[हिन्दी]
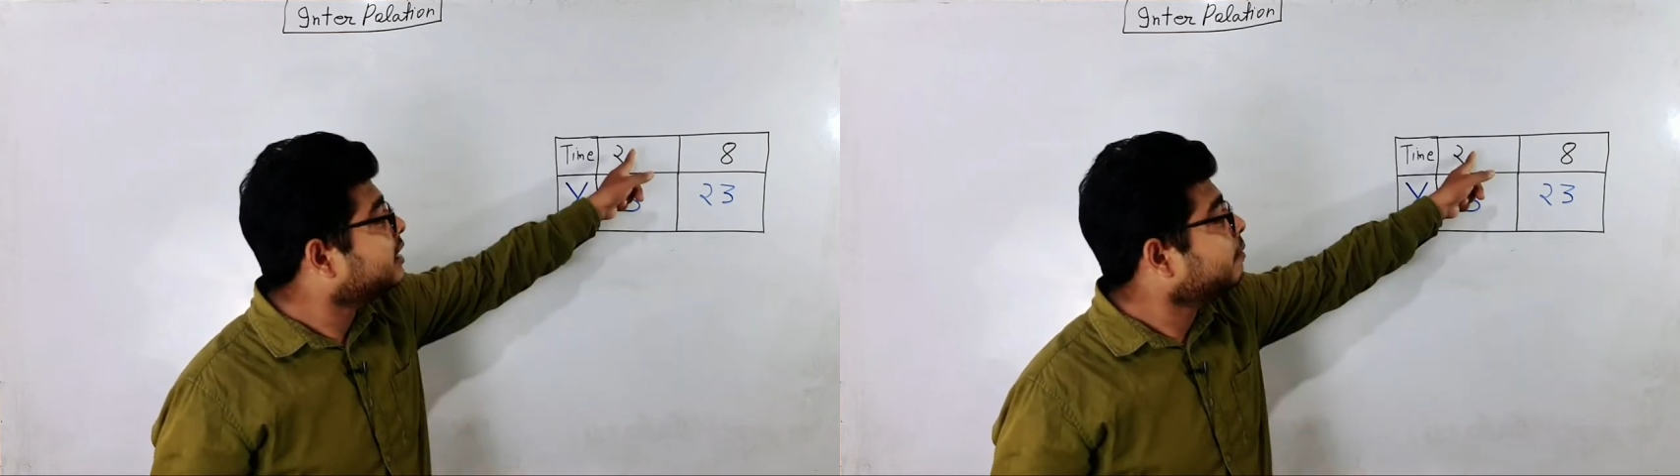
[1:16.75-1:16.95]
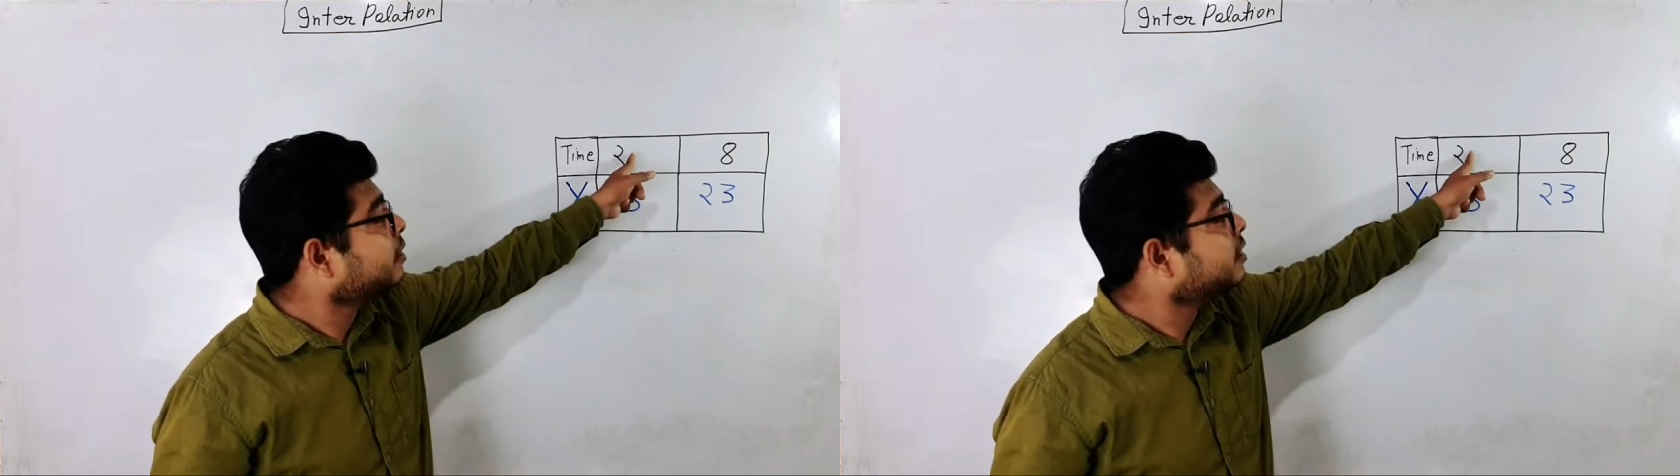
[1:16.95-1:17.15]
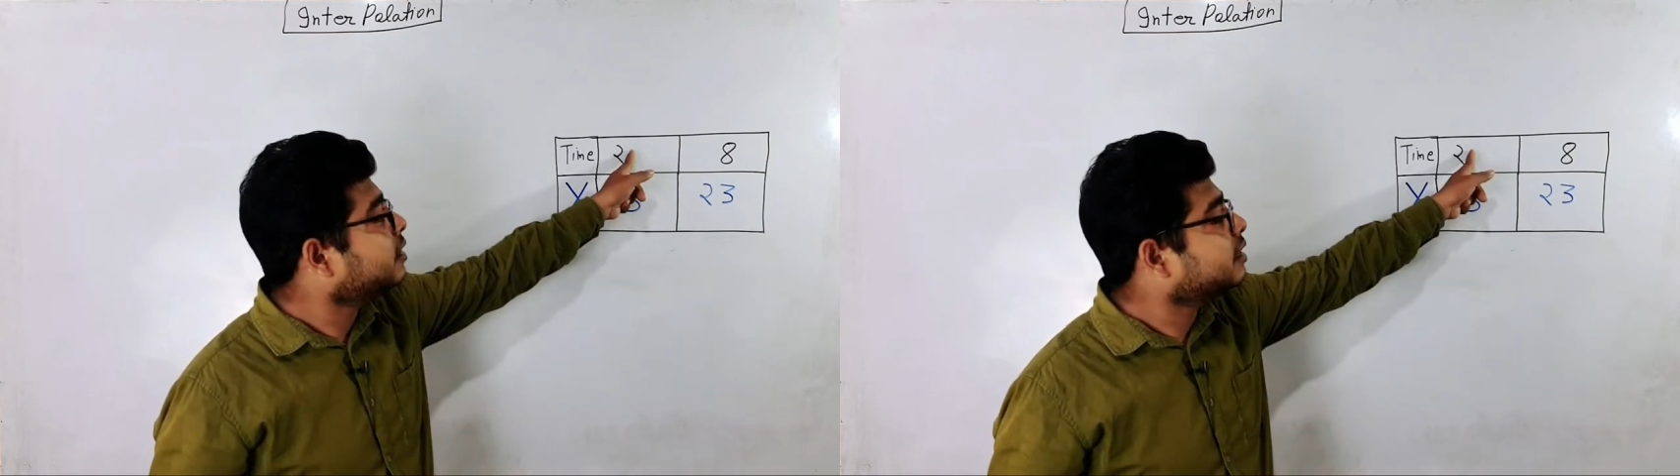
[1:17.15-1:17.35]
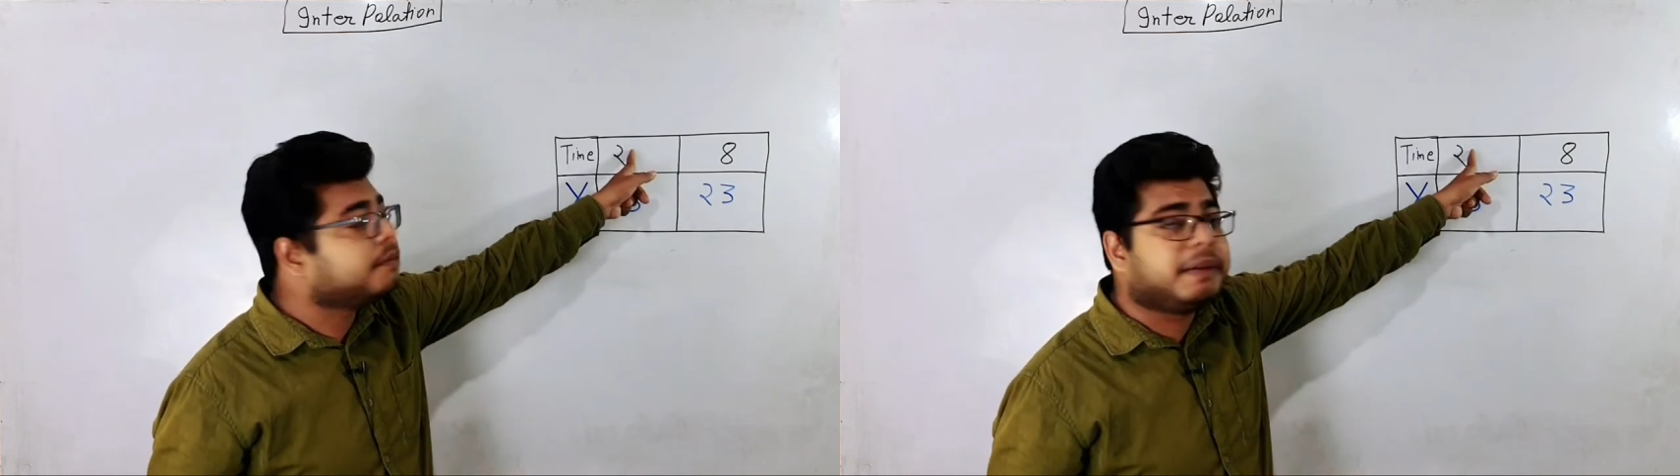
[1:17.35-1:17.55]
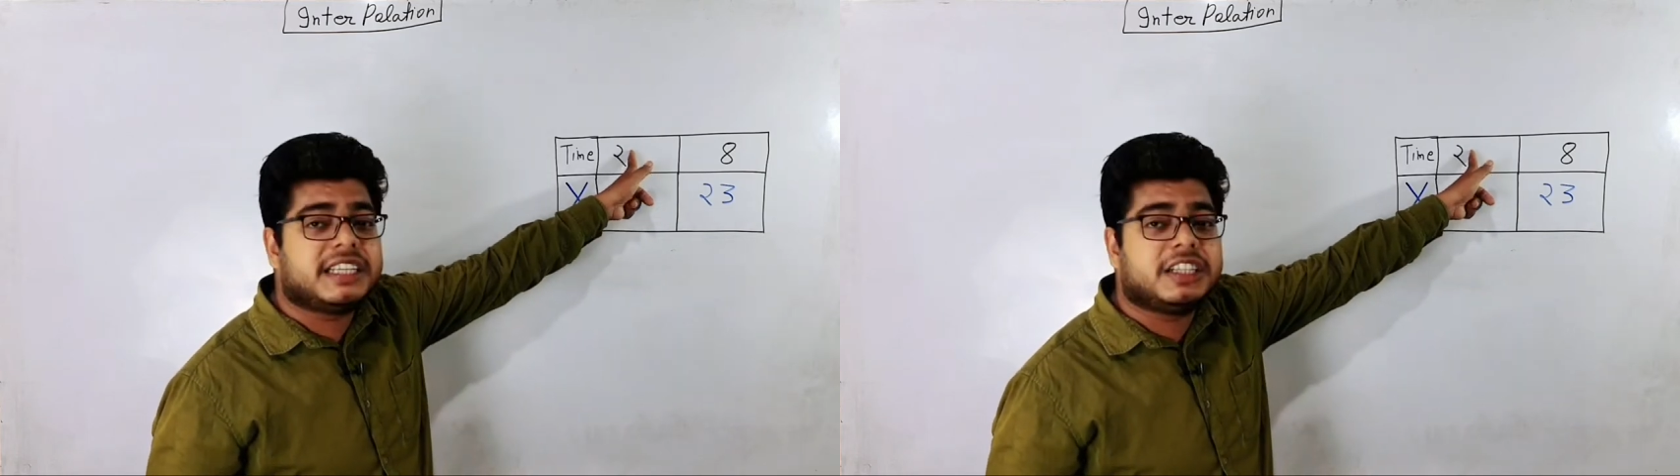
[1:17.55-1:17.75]
जब
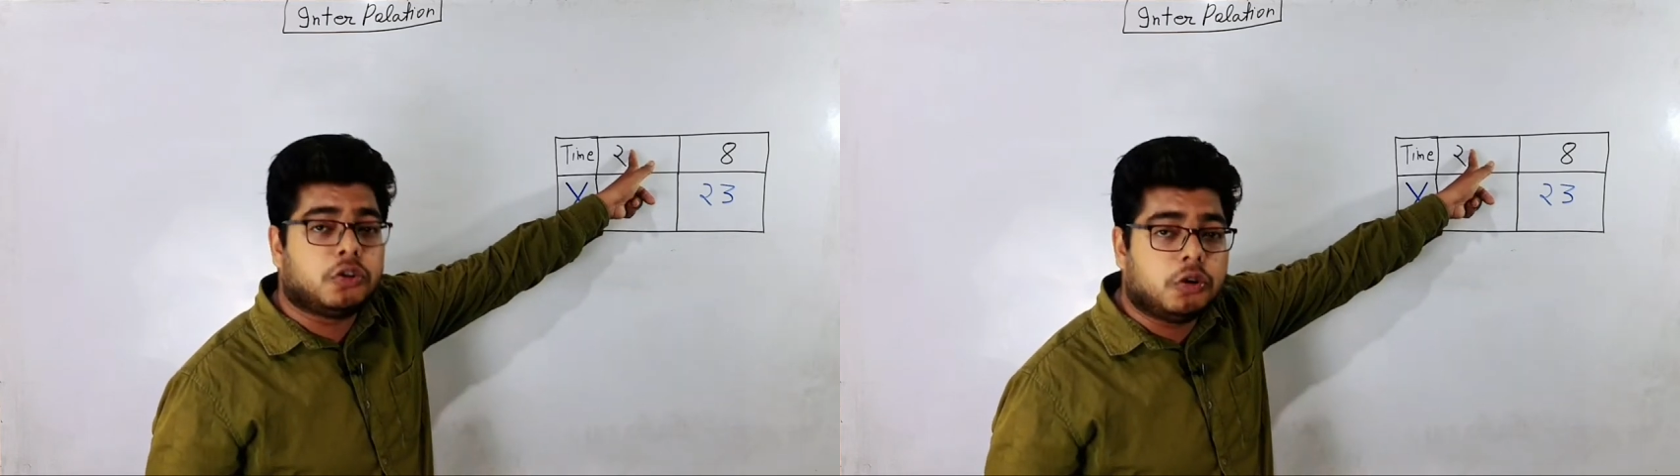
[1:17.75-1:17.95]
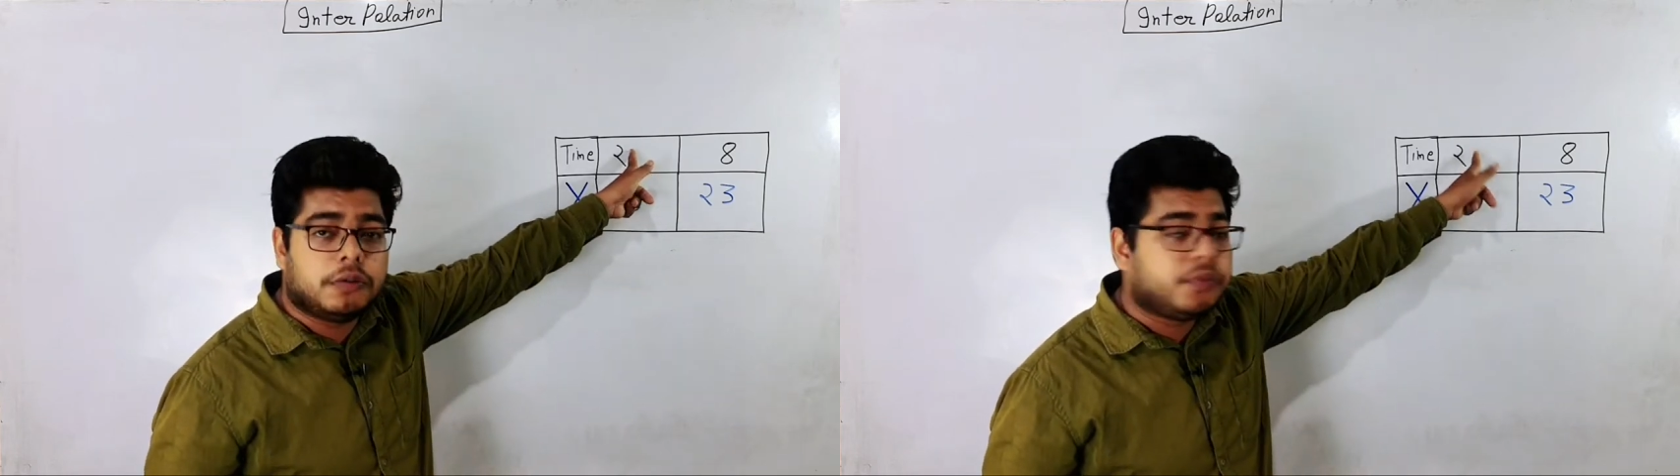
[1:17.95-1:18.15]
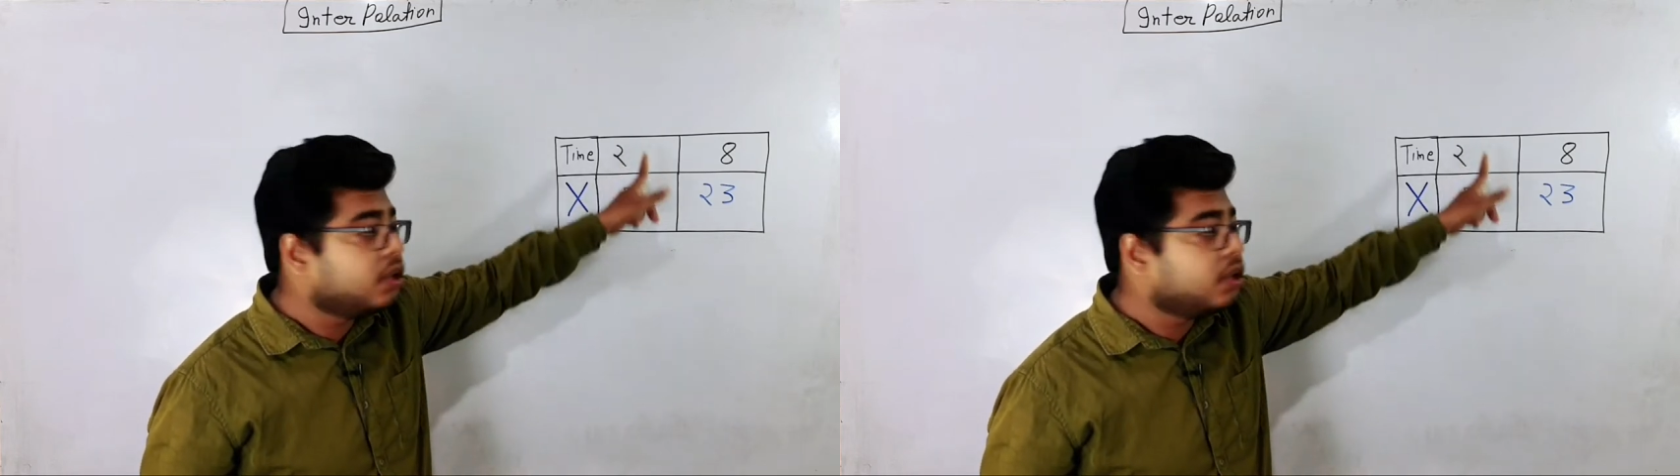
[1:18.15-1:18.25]
बजे थे दो